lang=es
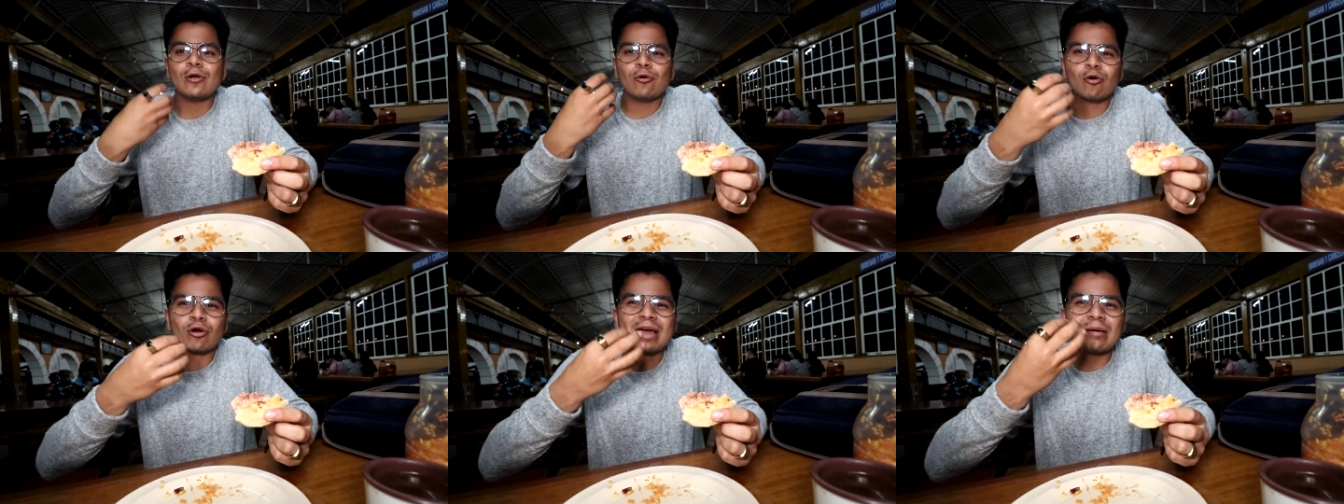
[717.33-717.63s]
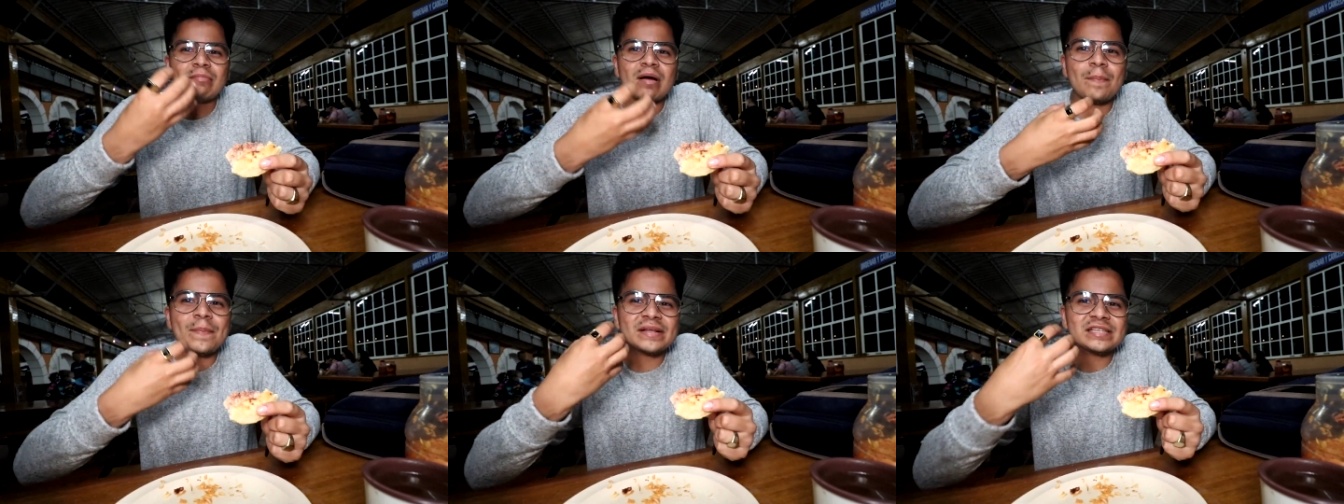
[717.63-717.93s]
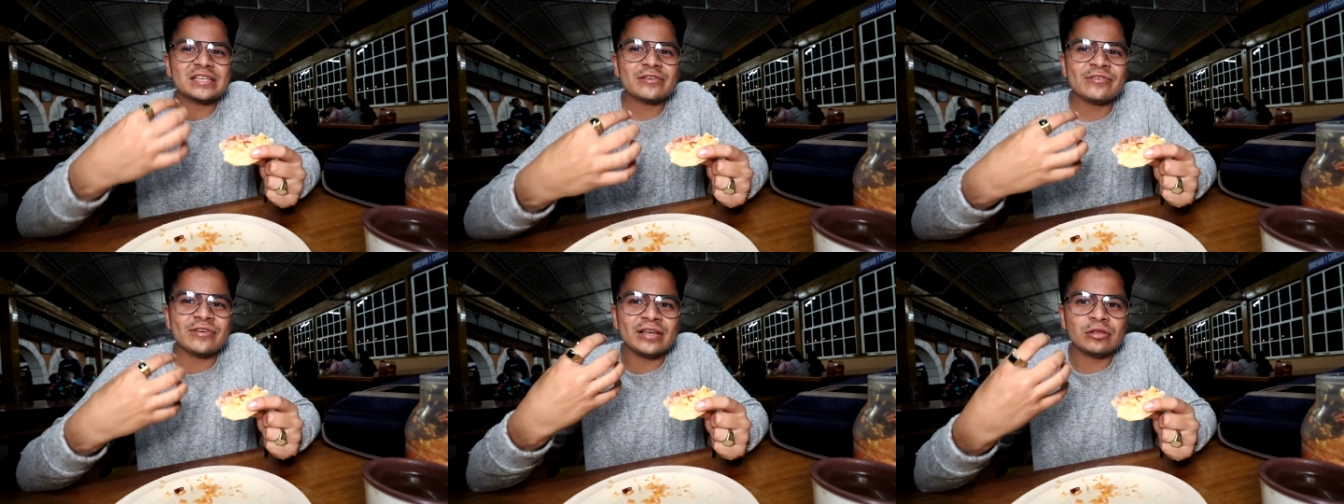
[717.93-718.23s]
Lo que más
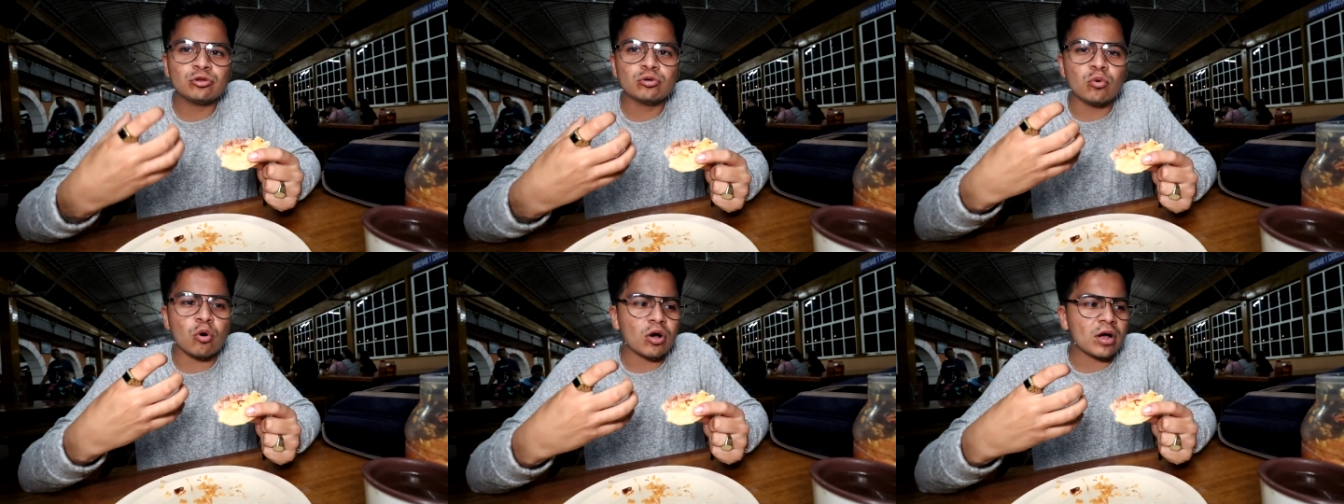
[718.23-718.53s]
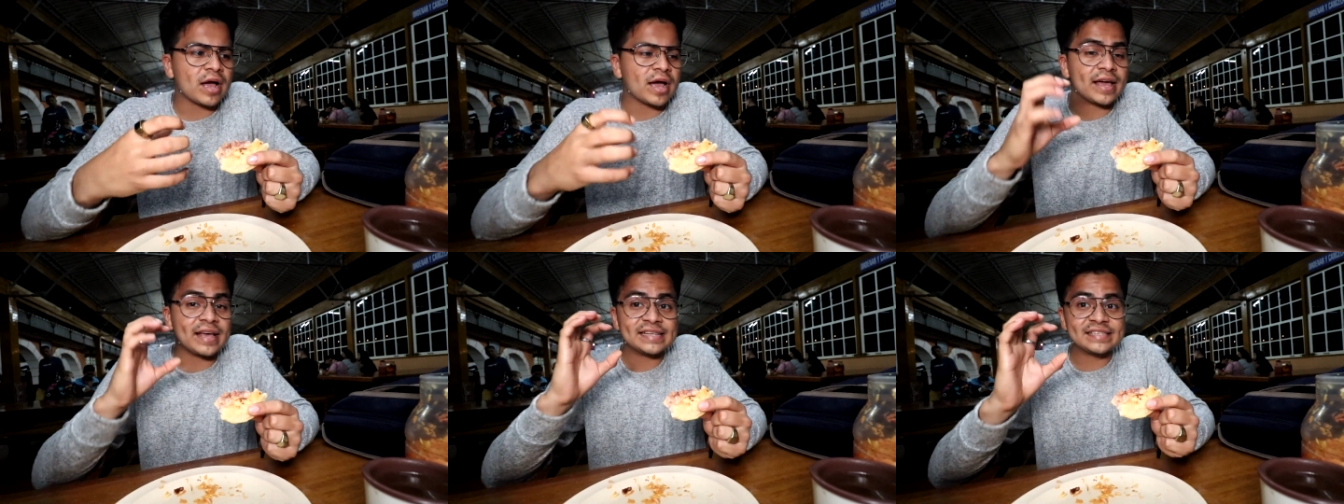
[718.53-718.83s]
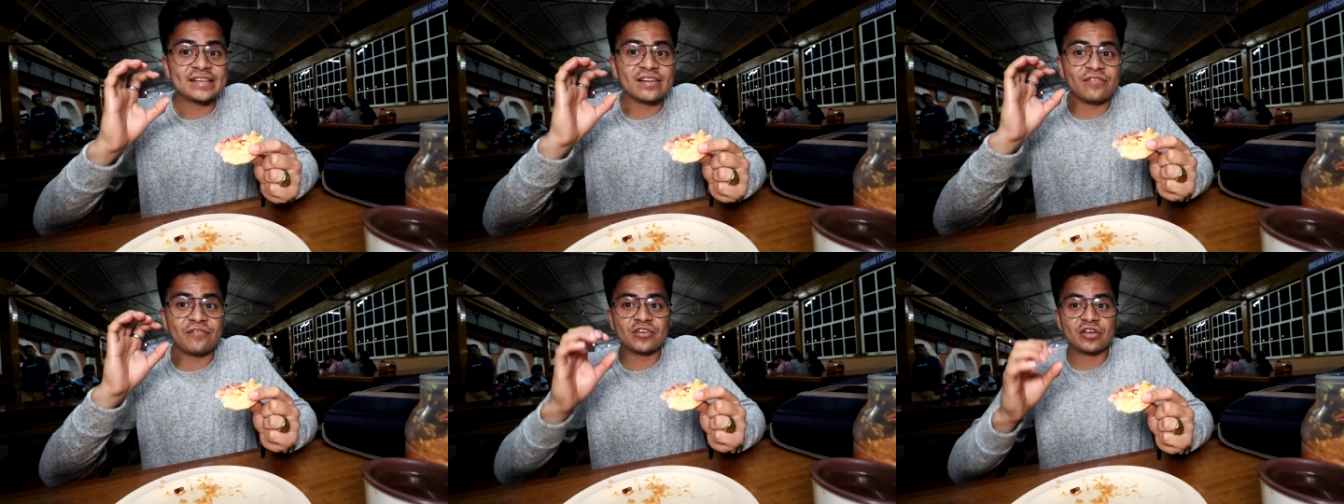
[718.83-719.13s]
percibe en tu boca
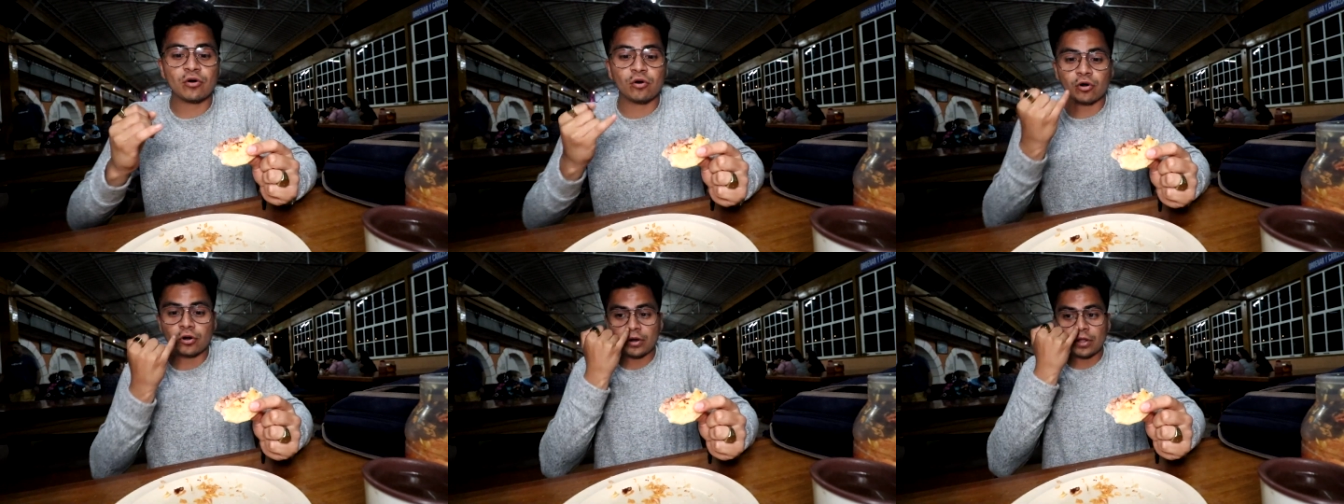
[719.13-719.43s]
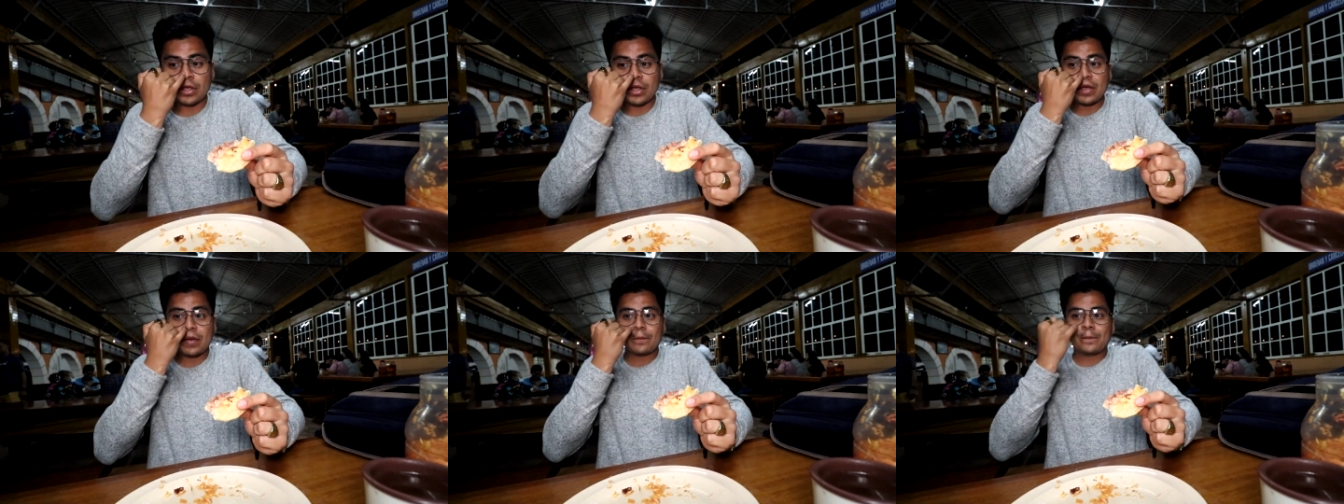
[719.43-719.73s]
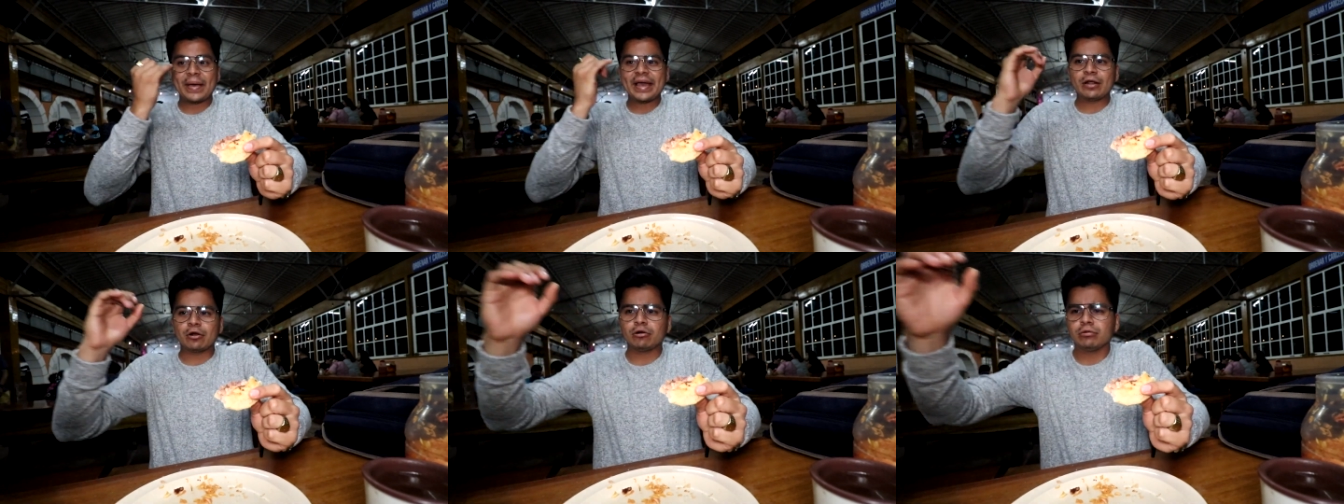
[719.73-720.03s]
es el frijol.
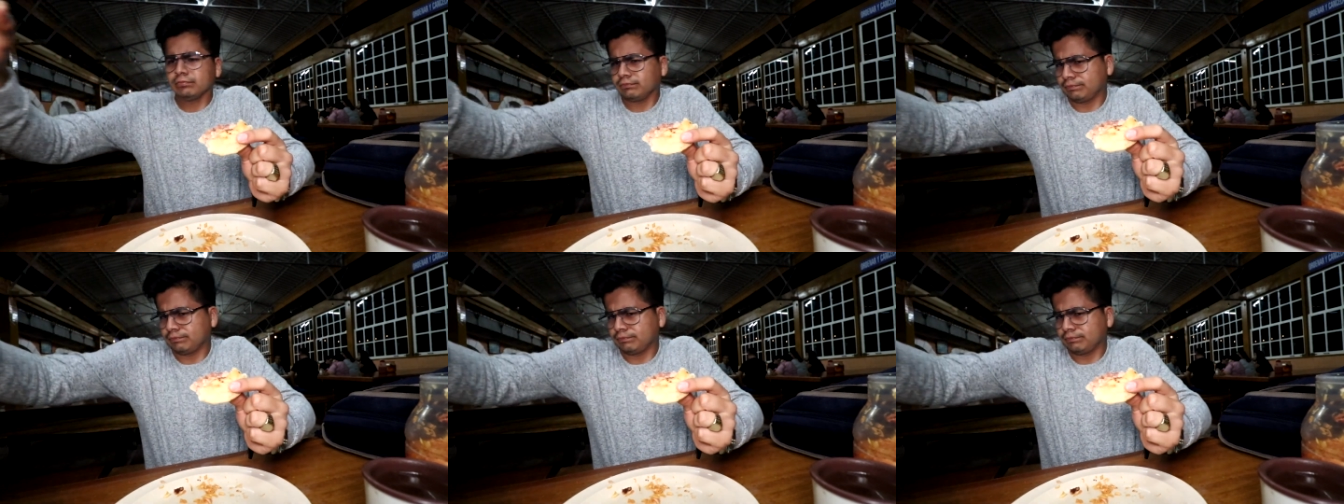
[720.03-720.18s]
Pero